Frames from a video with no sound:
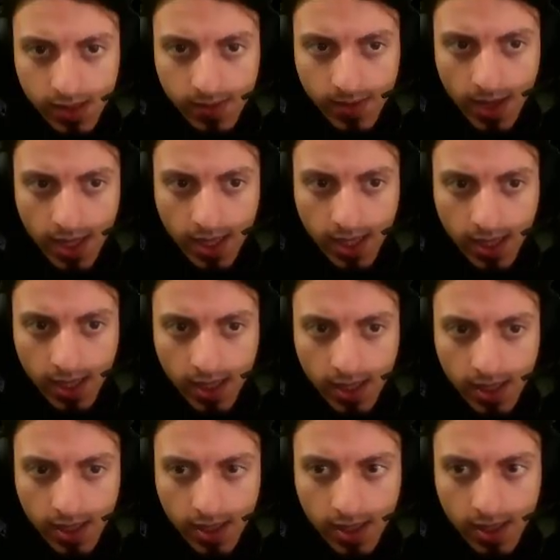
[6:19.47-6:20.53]
belki.
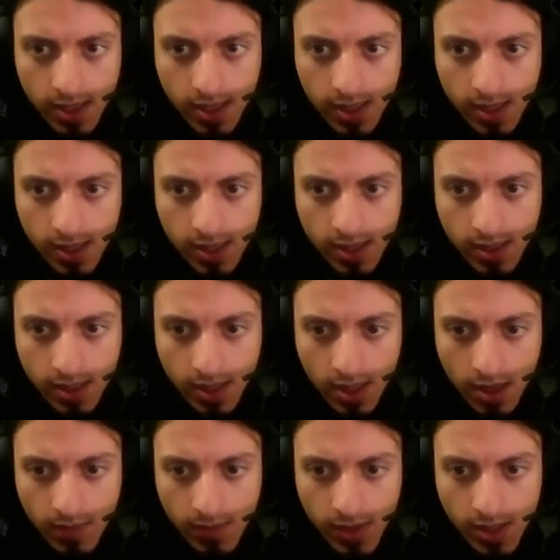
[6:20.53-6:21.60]

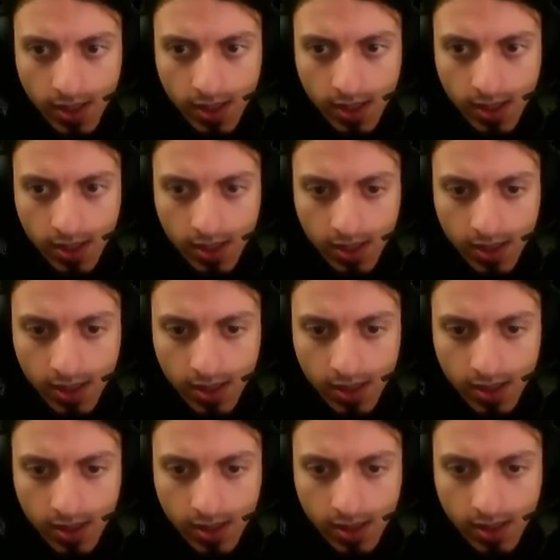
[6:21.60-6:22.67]
Tamir.
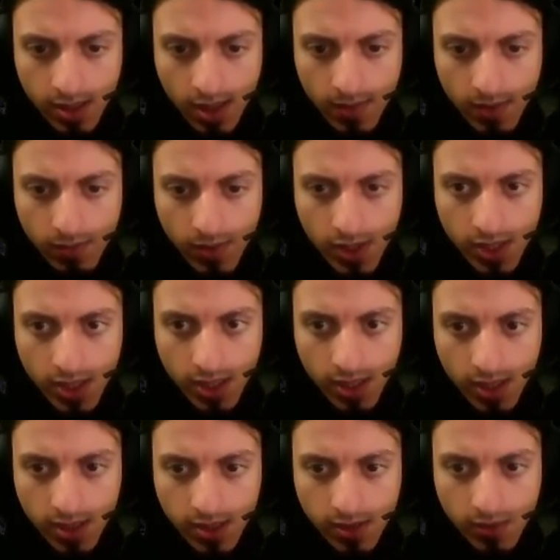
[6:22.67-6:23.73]
Tamir etmek için
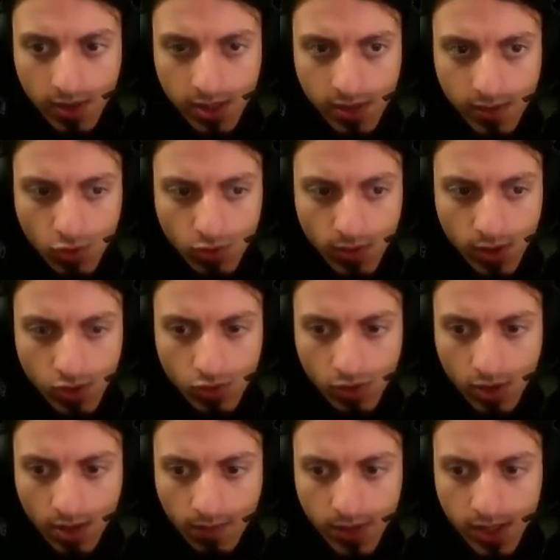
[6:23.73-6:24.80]
yetersiz malzeme. Kumaş
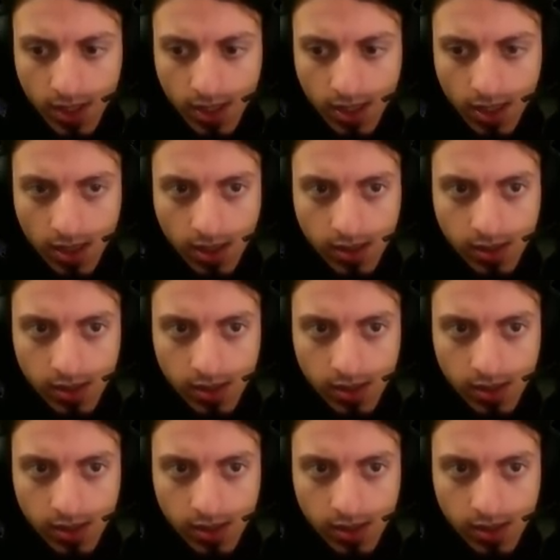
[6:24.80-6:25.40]
yok. Tam bir şeye has